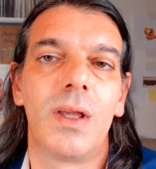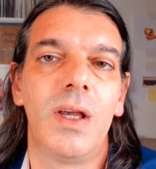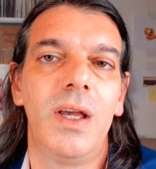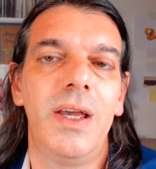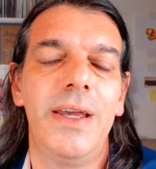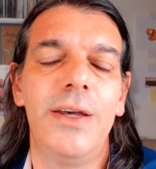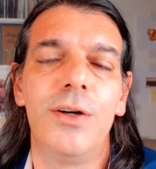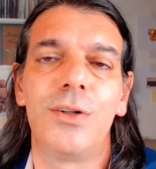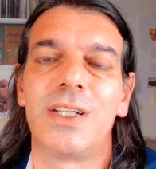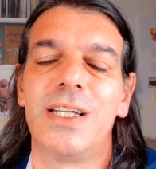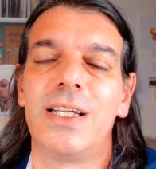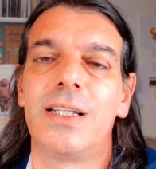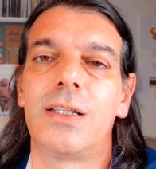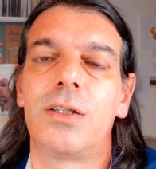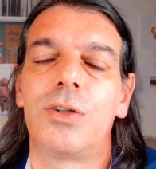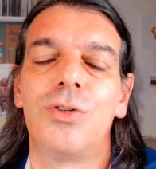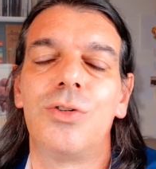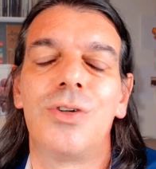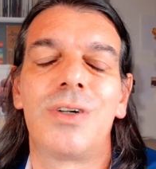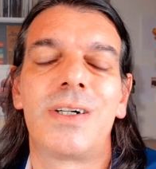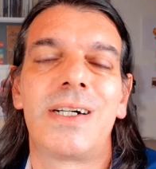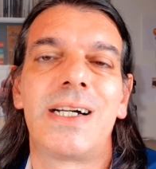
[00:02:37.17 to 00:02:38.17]
e ho
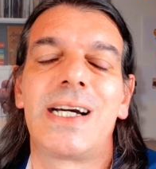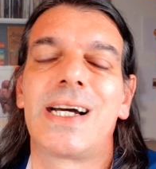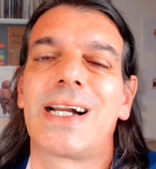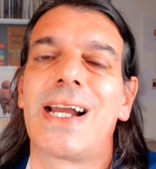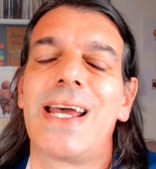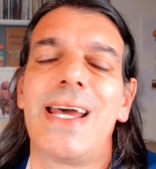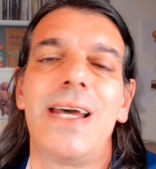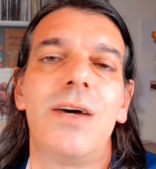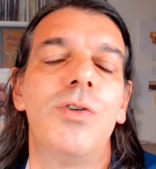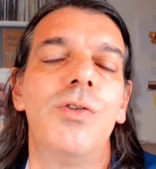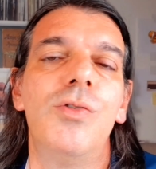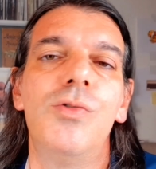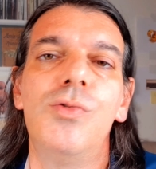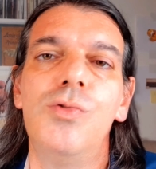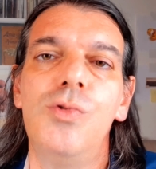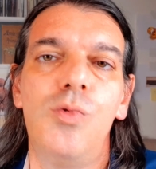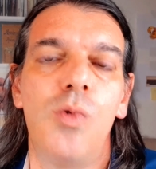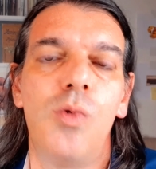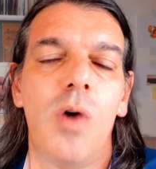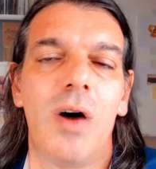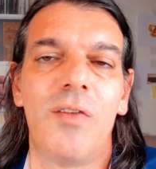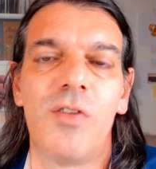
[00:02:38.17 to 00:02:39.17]
detto creo un
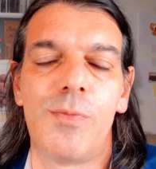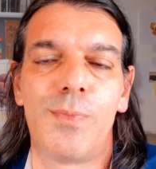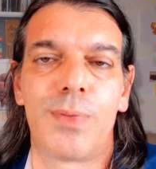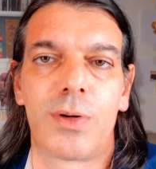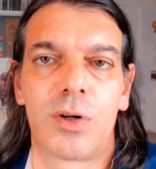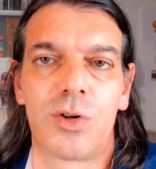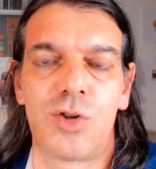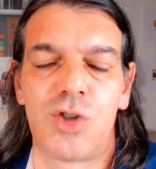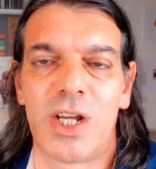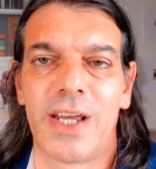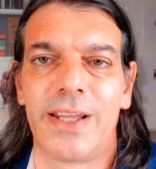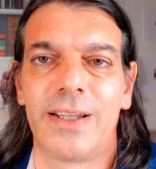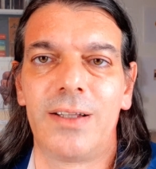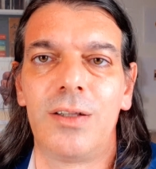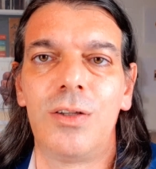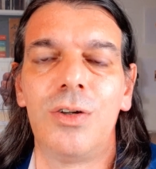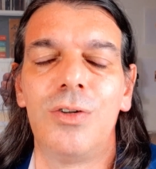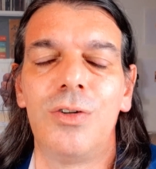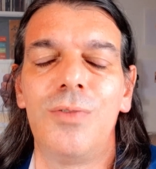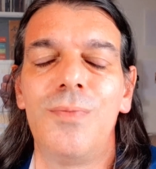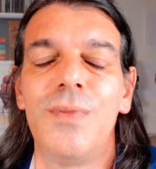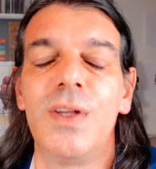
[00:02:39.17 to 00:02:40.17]
nuovo
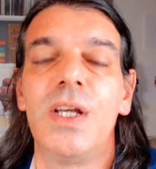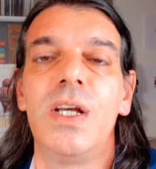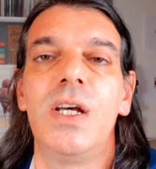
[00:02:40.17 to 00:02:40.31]
progetto.